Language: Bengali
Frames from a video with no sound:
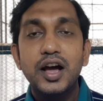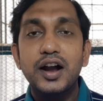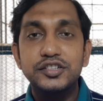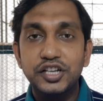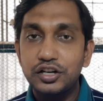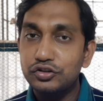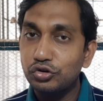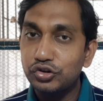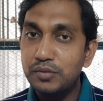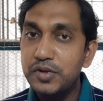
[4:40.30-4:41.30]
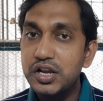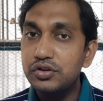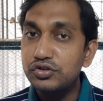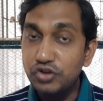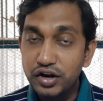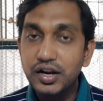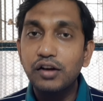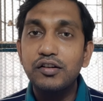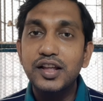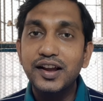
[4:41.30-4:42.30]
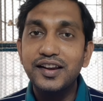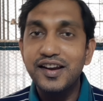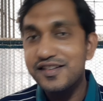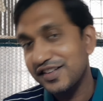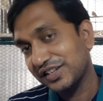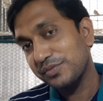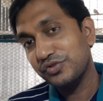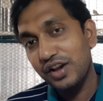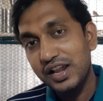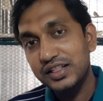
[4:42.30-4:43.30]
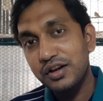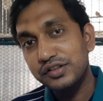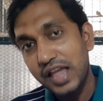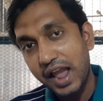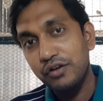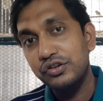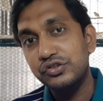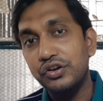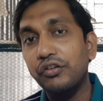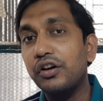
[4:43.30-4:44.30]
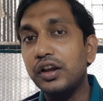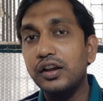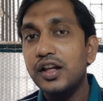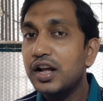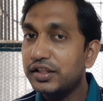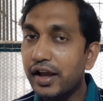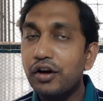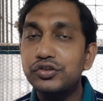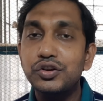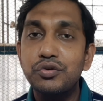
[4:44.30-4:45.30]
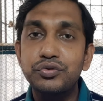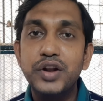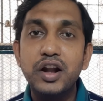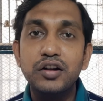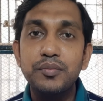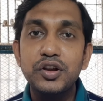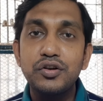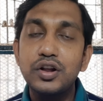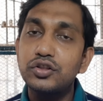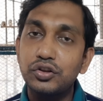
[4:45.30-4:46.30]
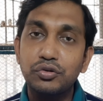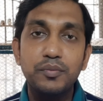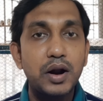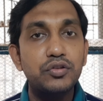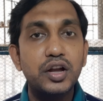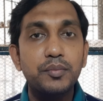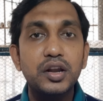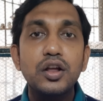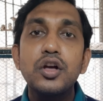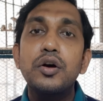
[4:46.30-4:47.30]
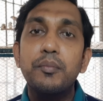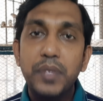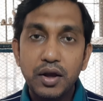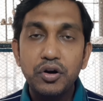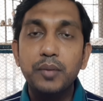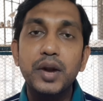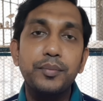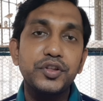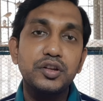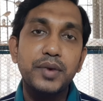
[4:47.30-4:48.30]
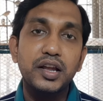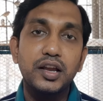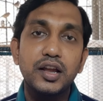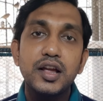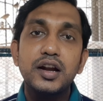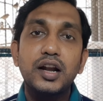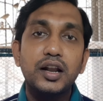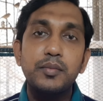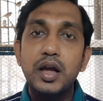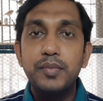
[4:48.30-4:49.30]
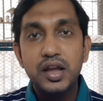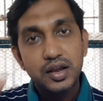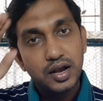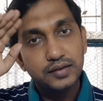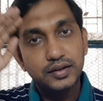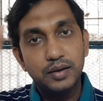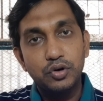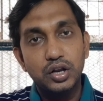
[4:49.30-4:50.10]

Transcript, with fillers: আর চ্যানেলের সোশ্যাল মিডিয়া যদি জয়েন না করে থাকেন ডিসক্রিপশনে লিঙ্ক দেওয়া আছে এখনই জয়েন করে নিন দেখা হচ্ছে নতুন আরেকটা ভিডিও নিয়ে ততক্ষণ ভালো থাকবেন ভালো রাখবেন আপনাদের পাখিকে টাটা বাই বাই আসসালামু